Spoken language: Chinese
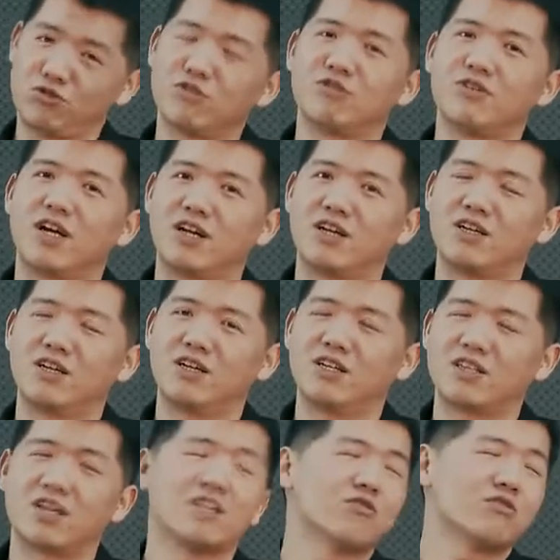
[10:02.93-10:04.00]
冲动啊。
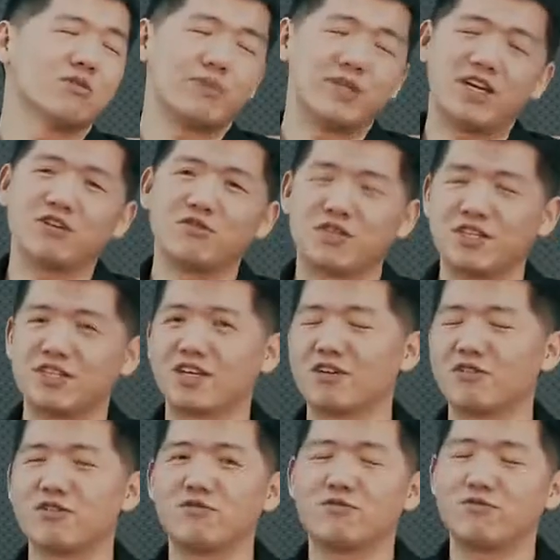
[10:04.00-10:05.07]
当然，如果北大有钱，再
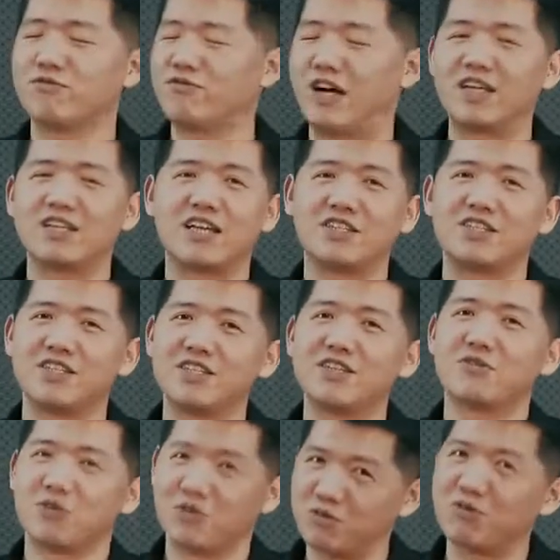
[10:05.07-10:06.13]
给我发一台新
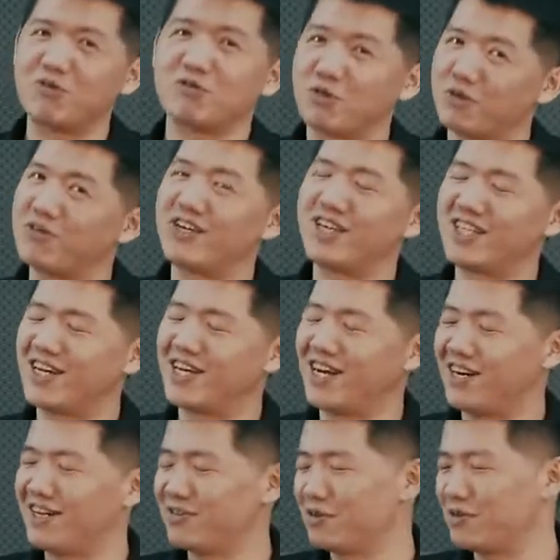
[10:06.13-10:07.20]
的，我愿我愿意的
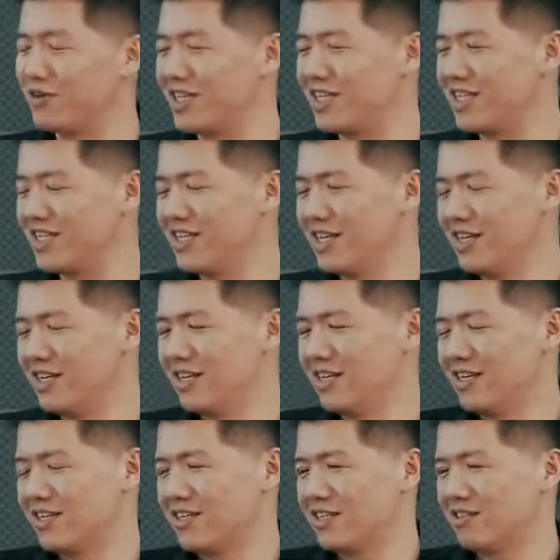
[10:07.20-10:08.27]
啊，我愿意
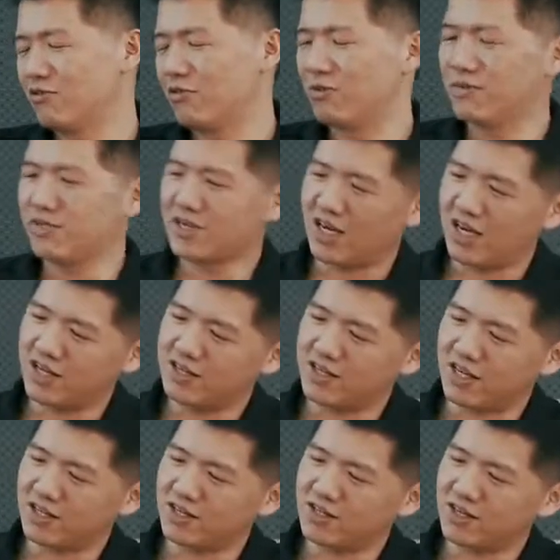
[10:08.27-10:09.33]
的。呃，我们刚刚
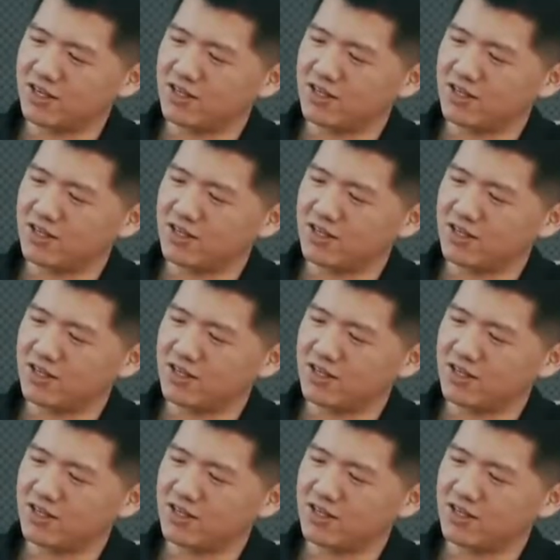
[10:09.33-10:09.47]
讲的